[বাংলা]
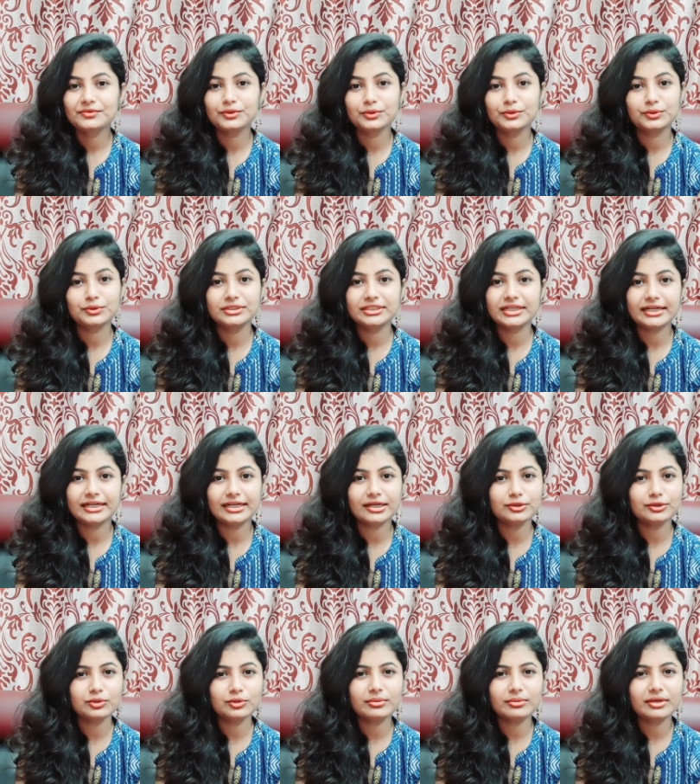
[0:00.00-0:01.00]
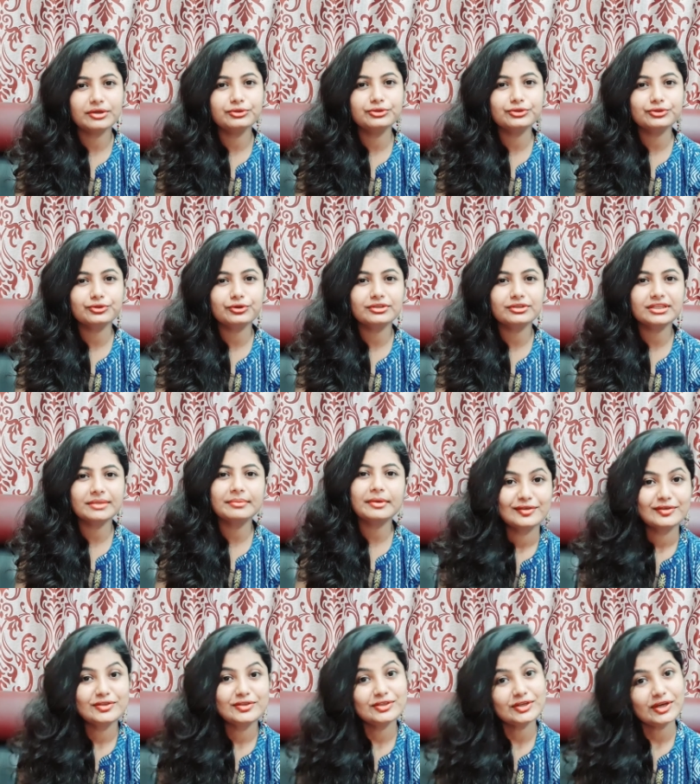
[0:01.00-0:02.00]
তো সেটাও তোমরা ইউজ করতে
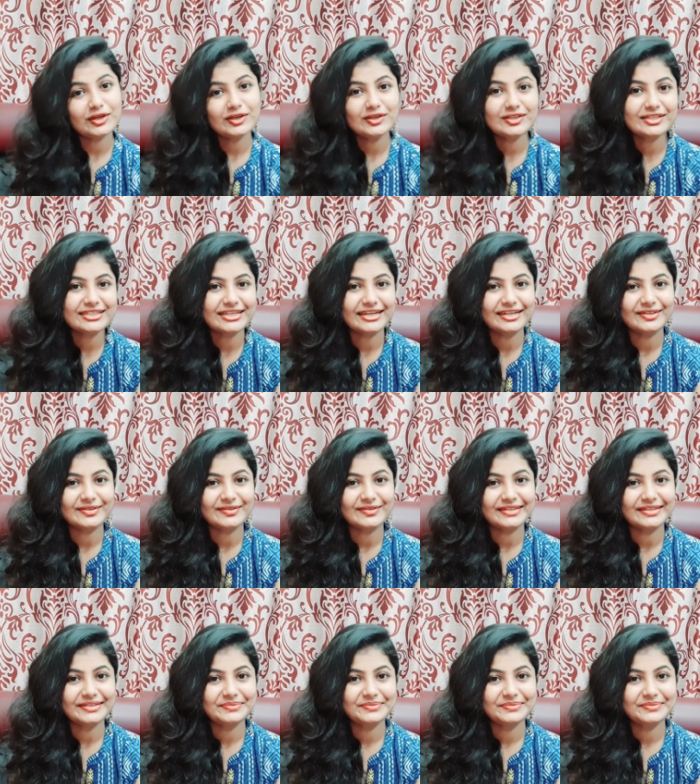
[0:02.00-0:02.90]
পারো চলো স্টার্ট করি